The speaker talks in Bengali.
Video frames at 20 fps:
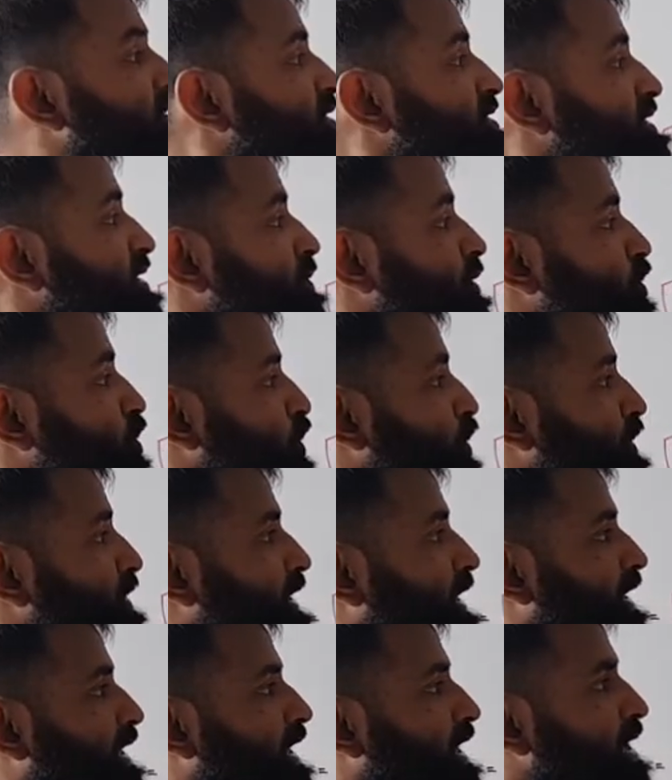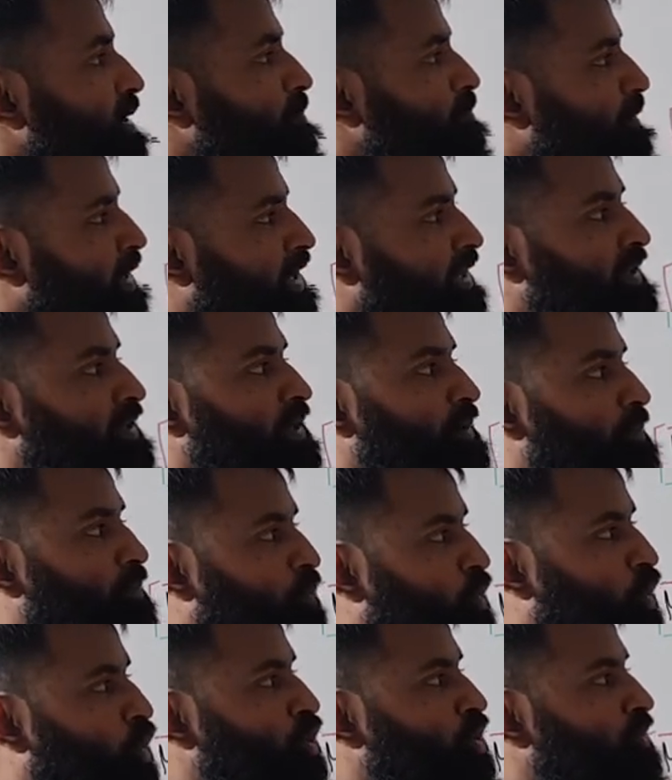ডিস্ট্রিবিউশন থেকে মিন
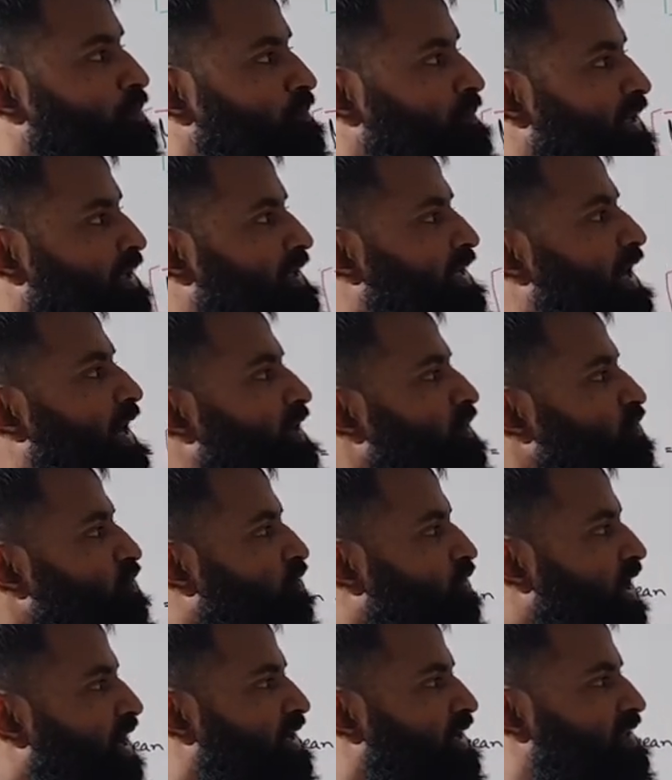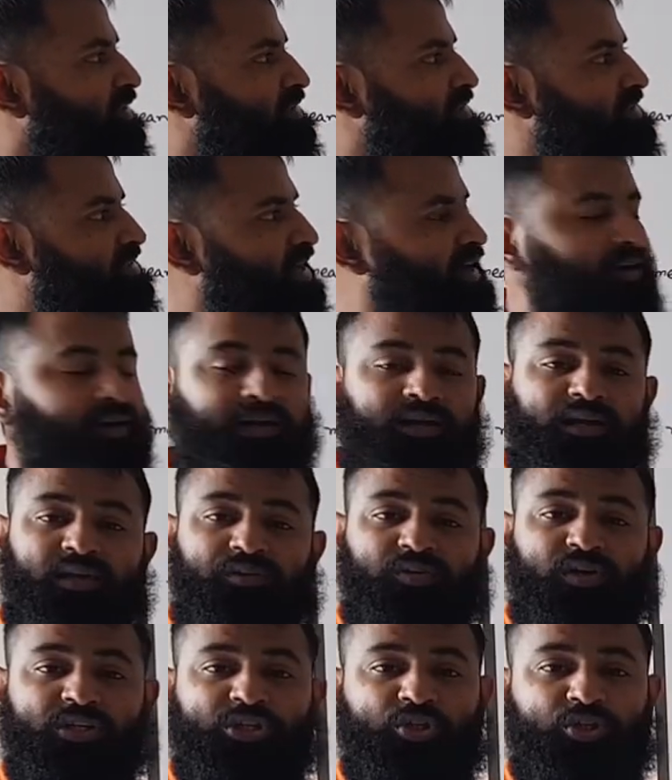মোড মিডিয়ান ভ্যারিয়েন্স স্ট্যান্ডার্ড
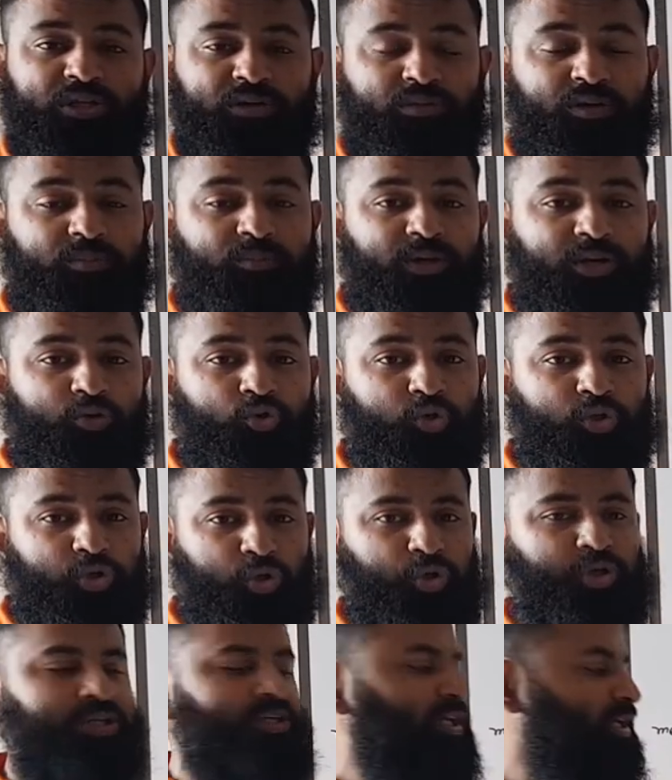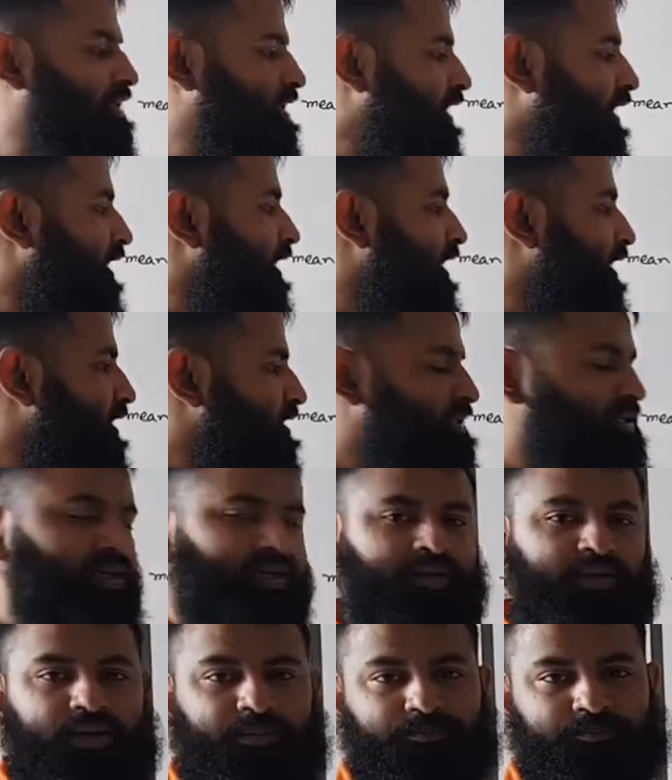ডেভিয়েশন কীভাবে বের করতে হয় সেইটা
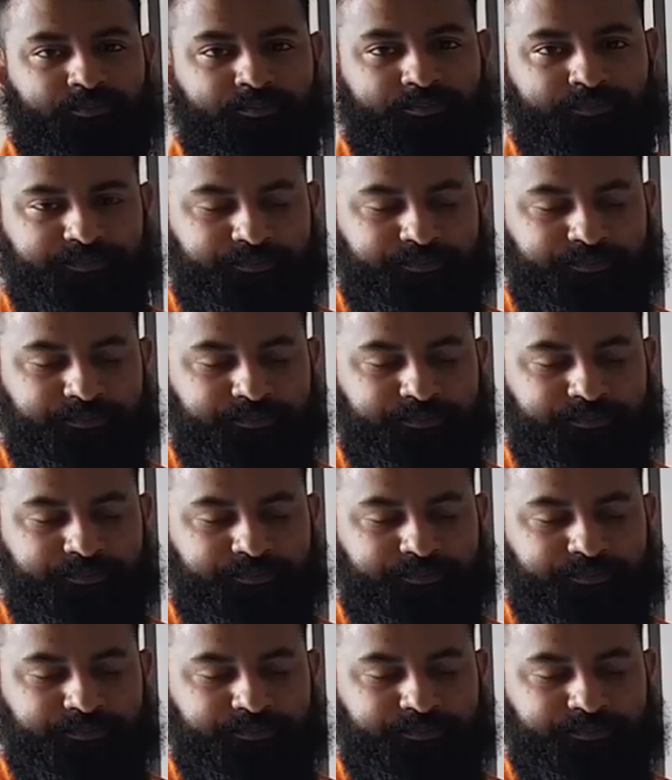শিখলাম